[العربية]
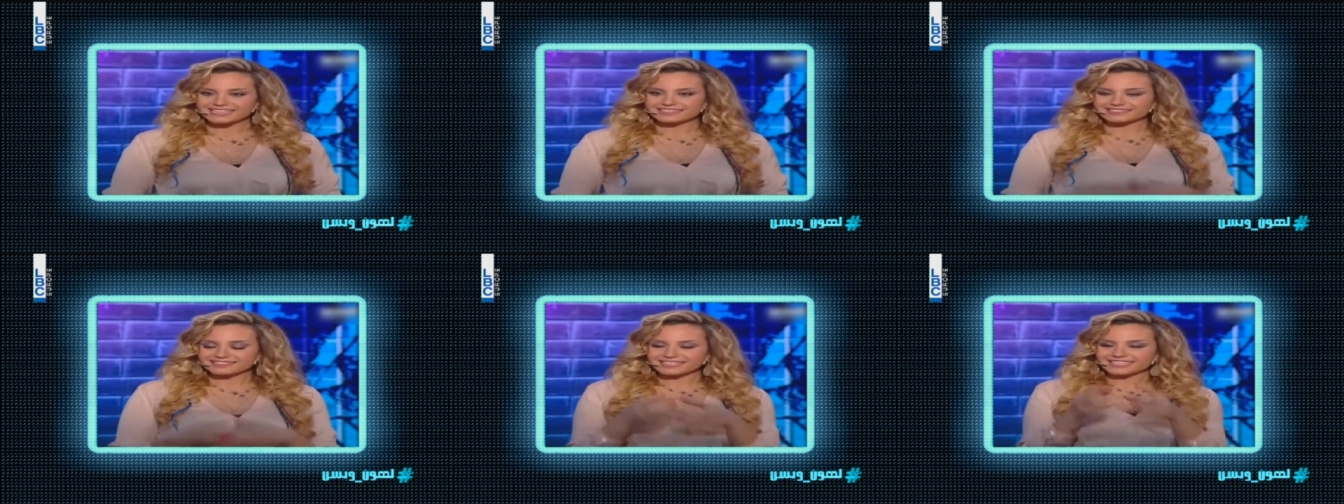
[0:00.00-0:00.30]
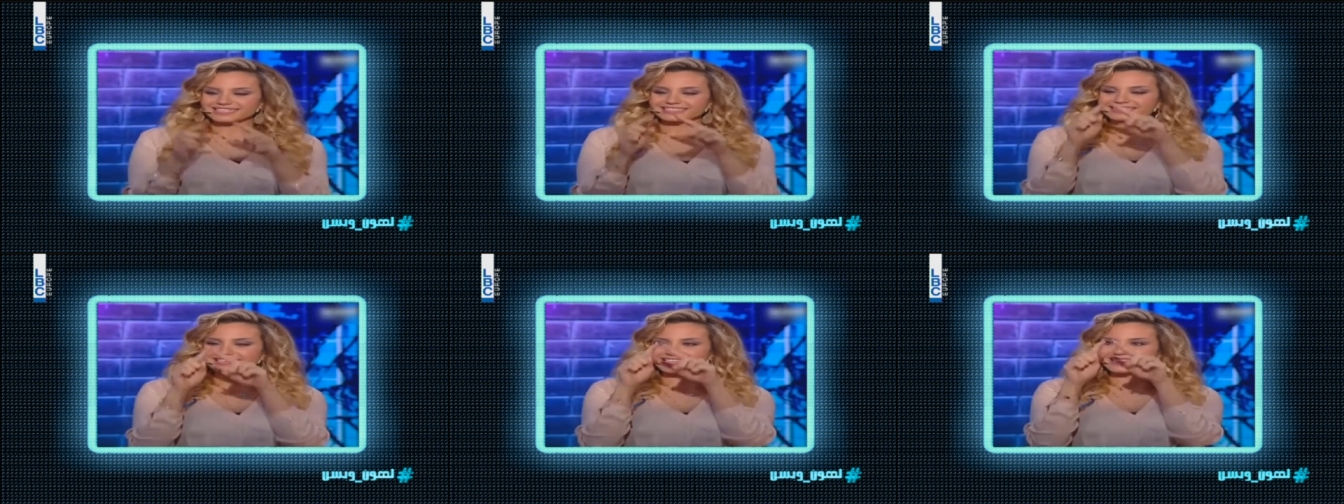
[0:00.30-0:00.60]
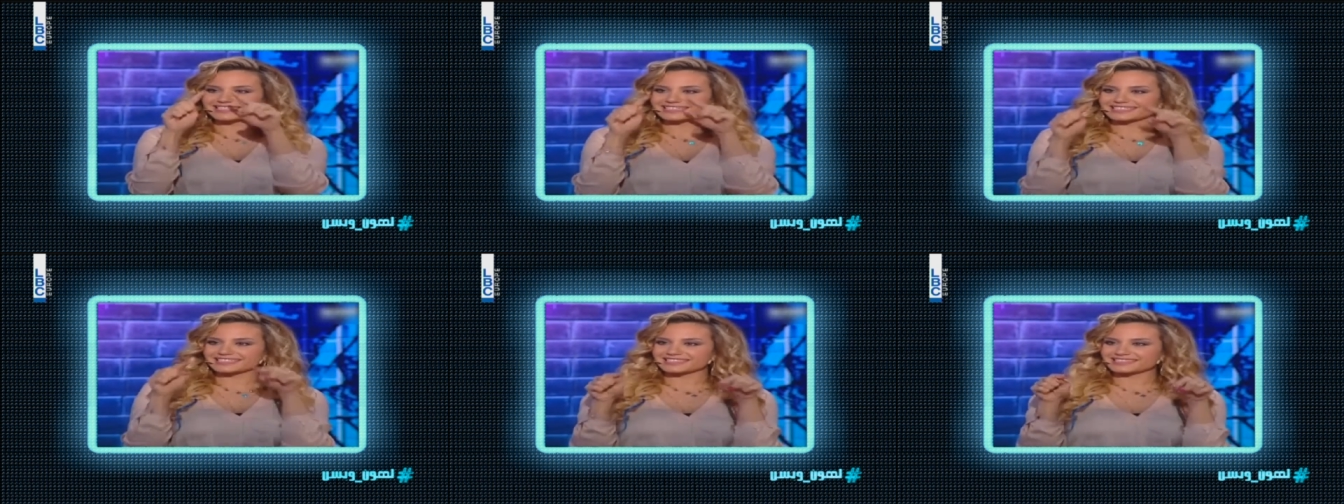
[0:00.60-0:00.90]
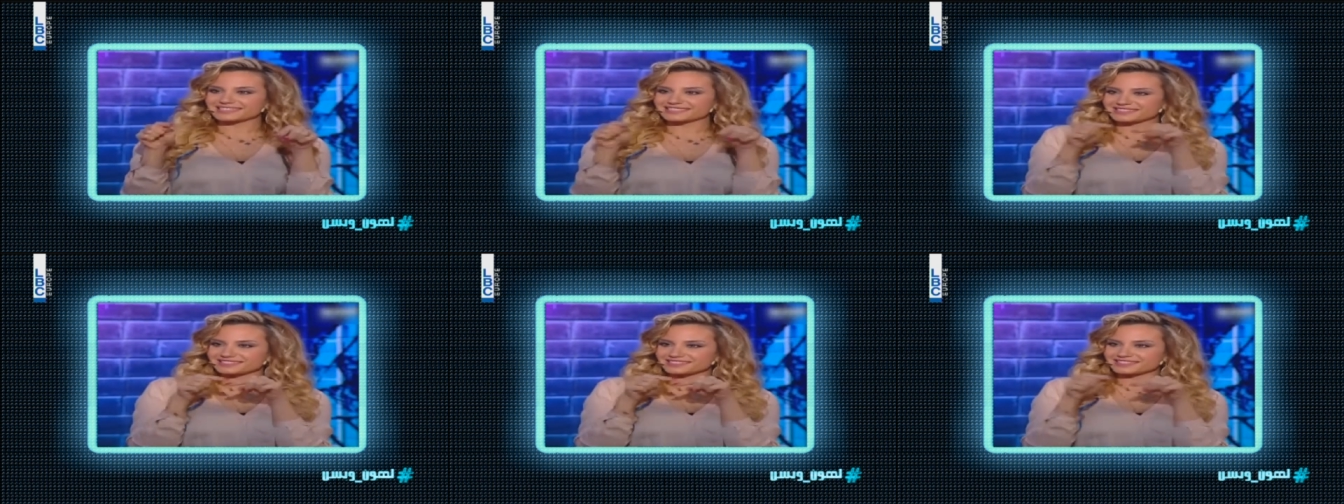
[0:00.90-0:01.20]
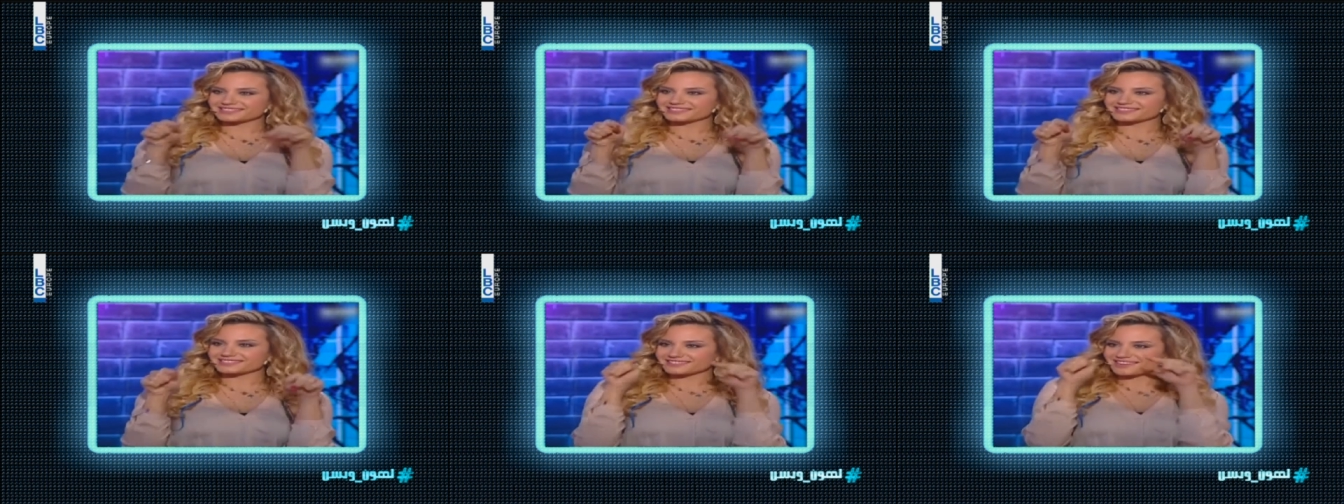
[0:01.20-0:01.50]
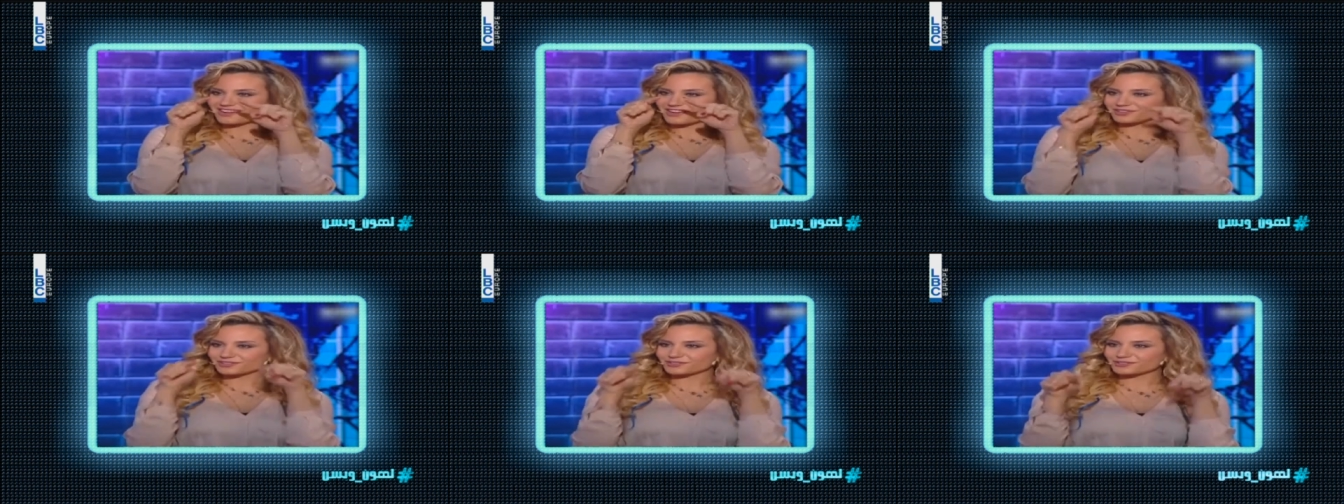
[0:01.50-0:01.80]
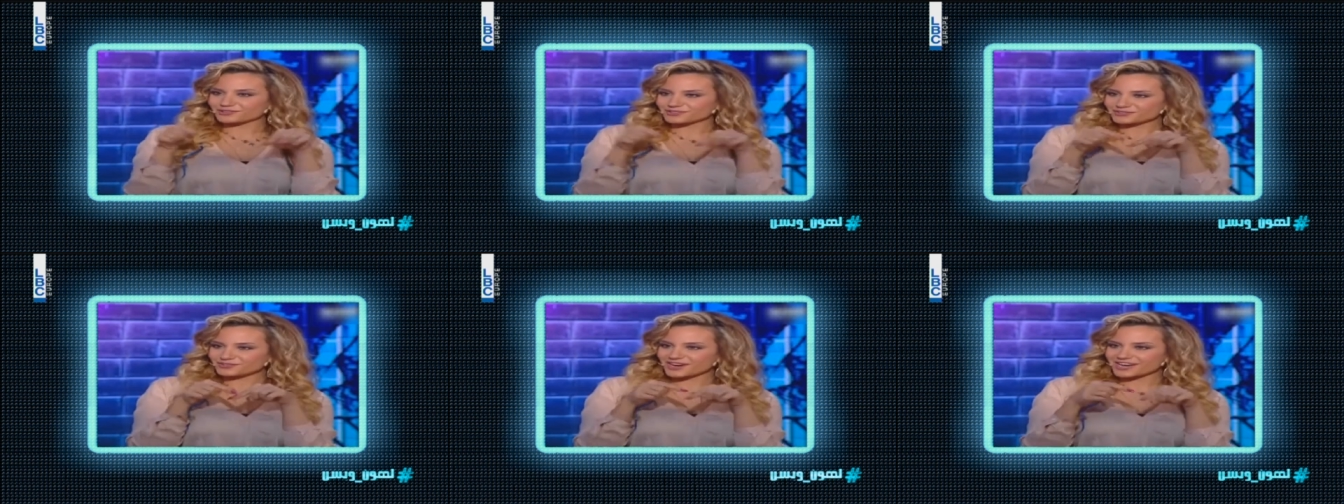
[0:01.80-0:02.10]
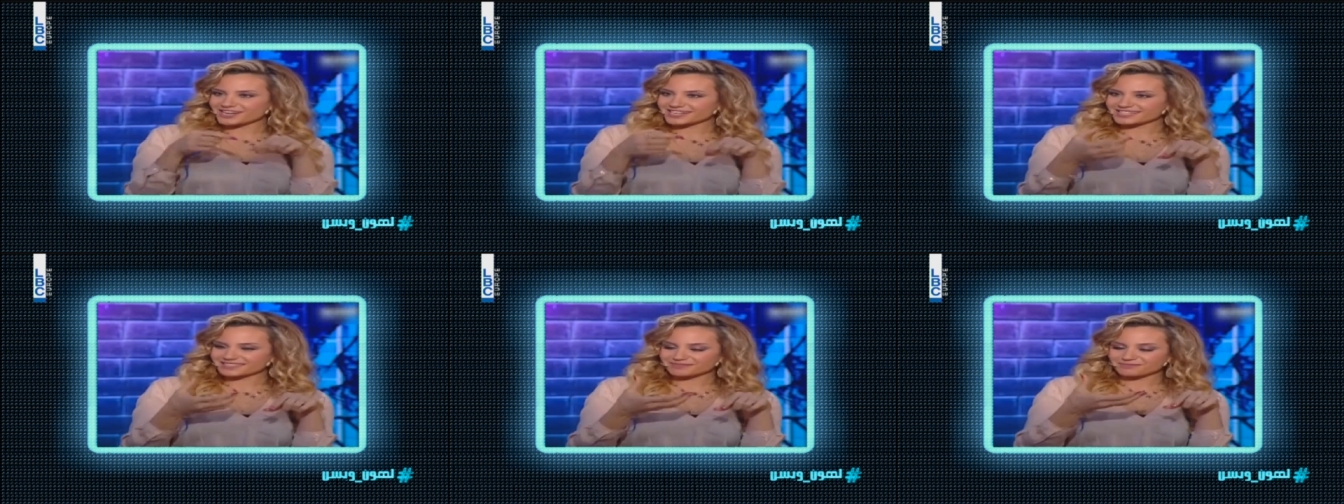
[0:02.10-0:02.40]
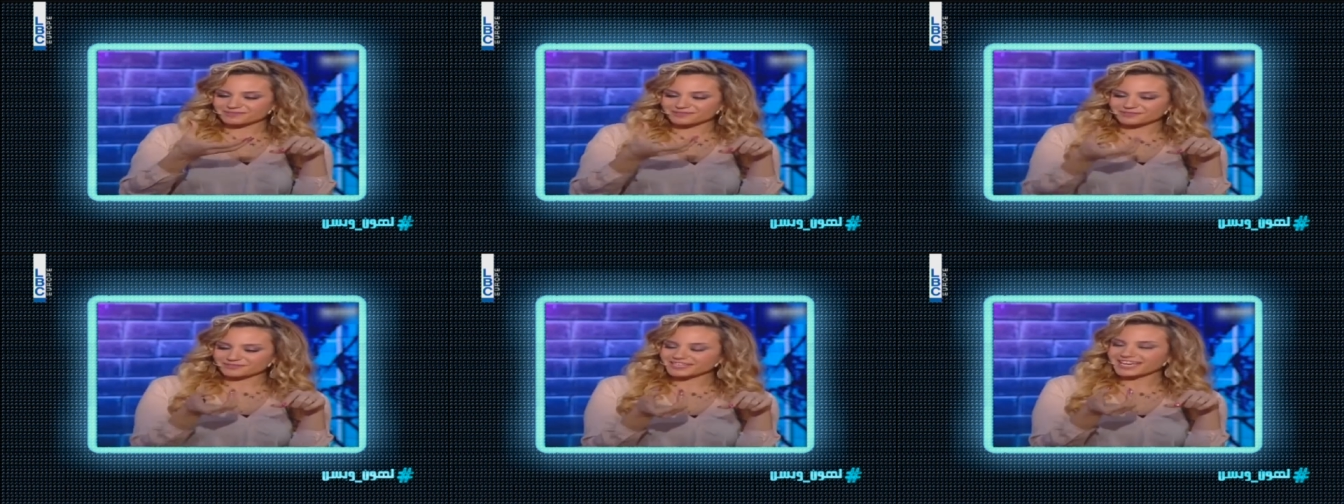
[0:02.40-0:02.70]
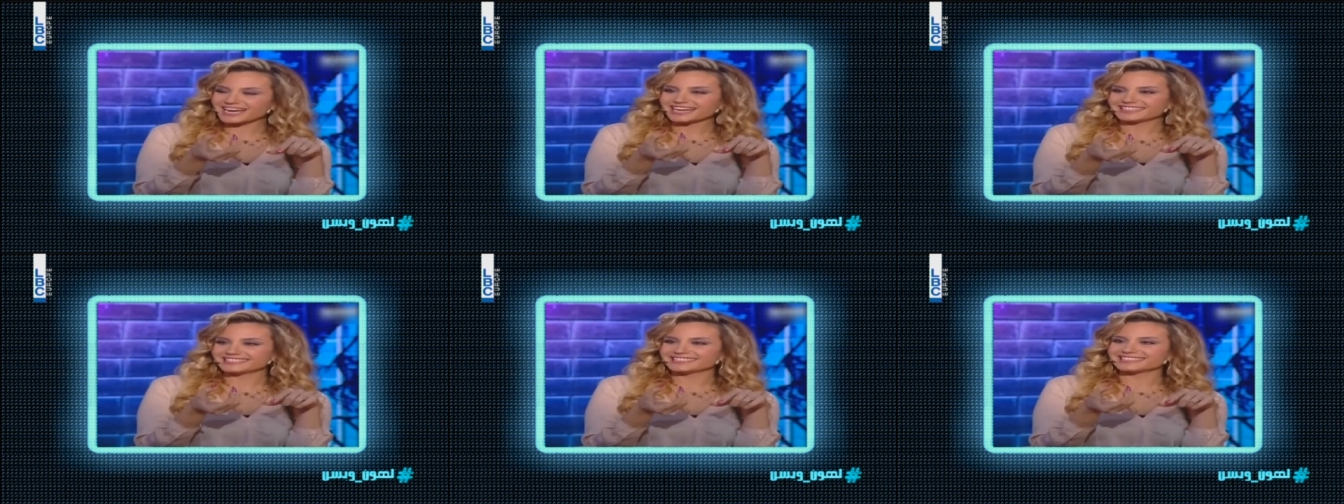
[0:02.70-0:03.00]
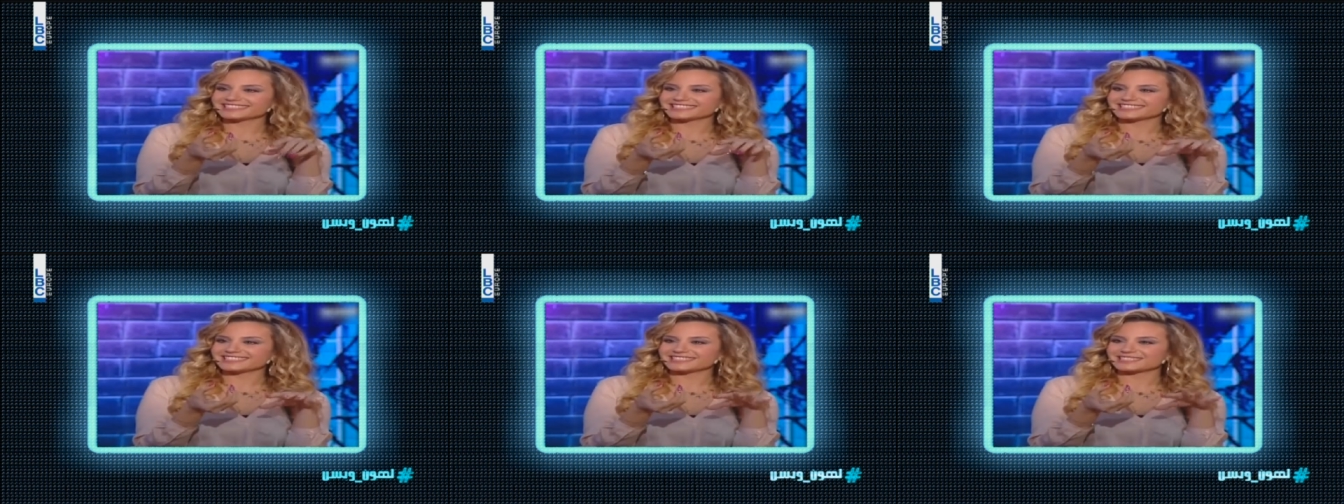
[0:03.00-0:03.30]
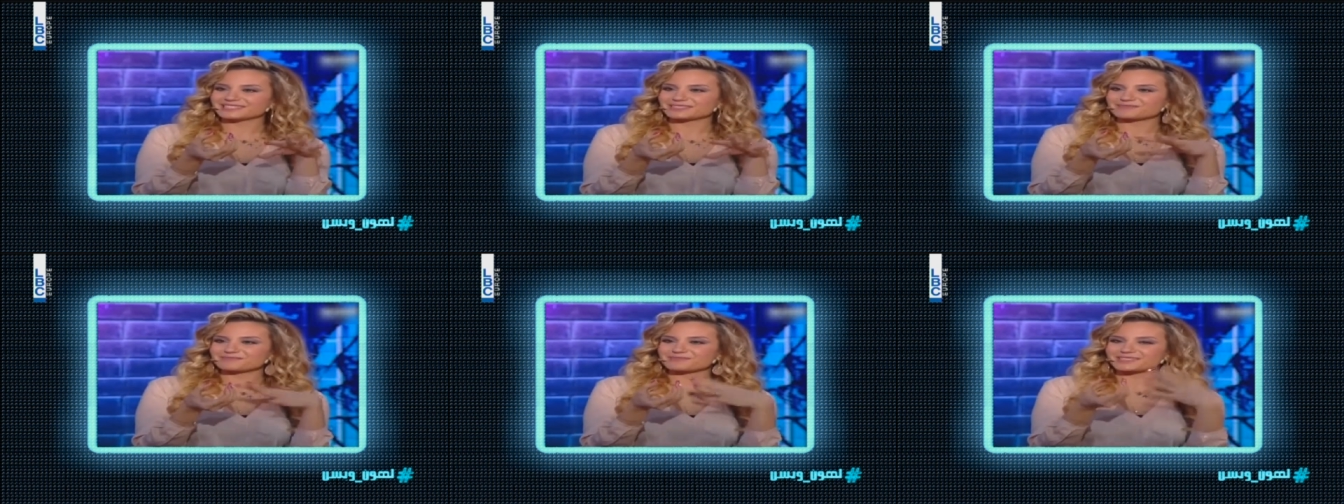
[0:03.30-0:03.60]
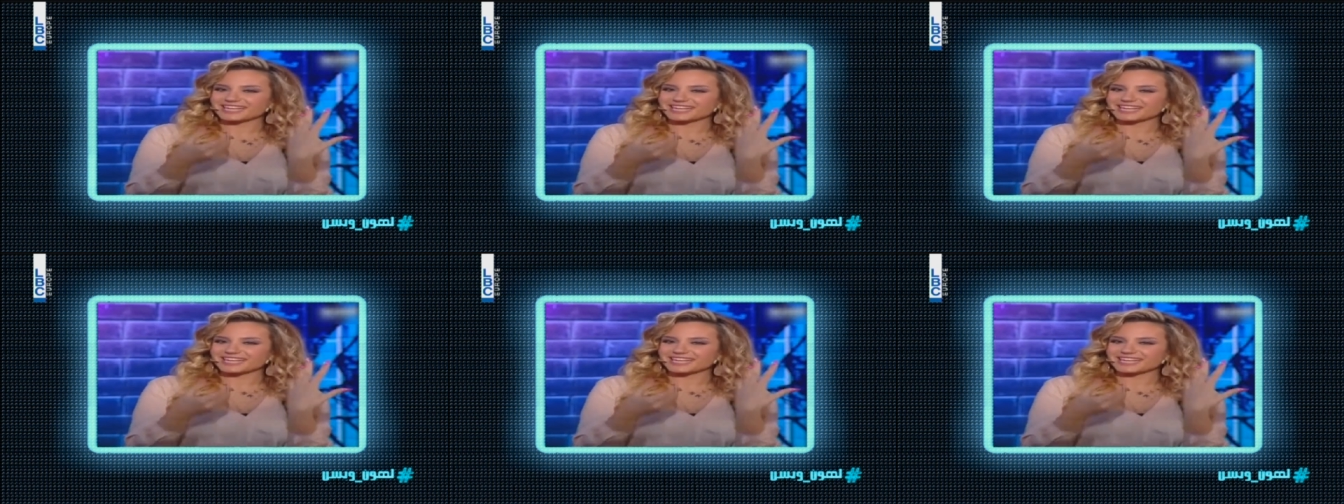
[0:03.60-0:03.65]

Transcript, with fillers: طلعت هيك آه، آه، انتونوار بتفتحيه هيك